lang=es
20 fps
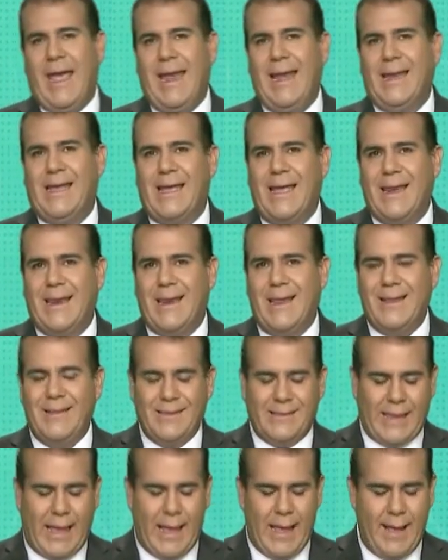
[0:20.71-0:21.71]
el que
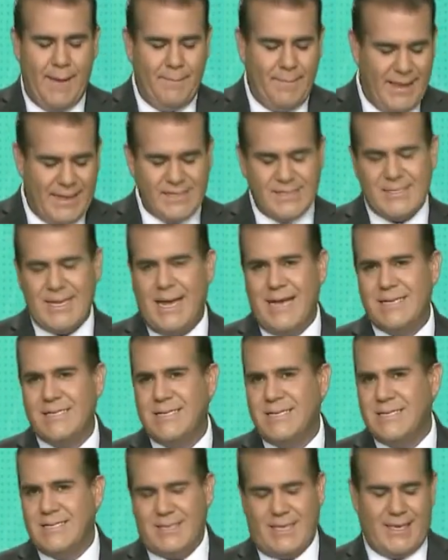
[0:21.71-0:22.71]
renta
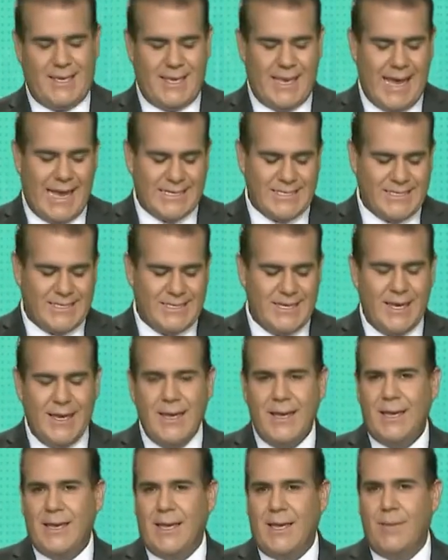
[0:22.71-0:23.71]
mesas y sillas
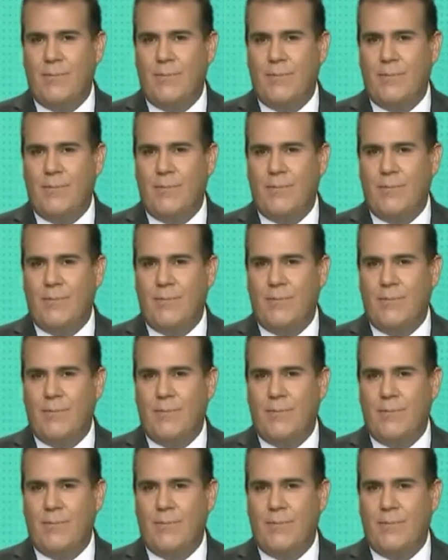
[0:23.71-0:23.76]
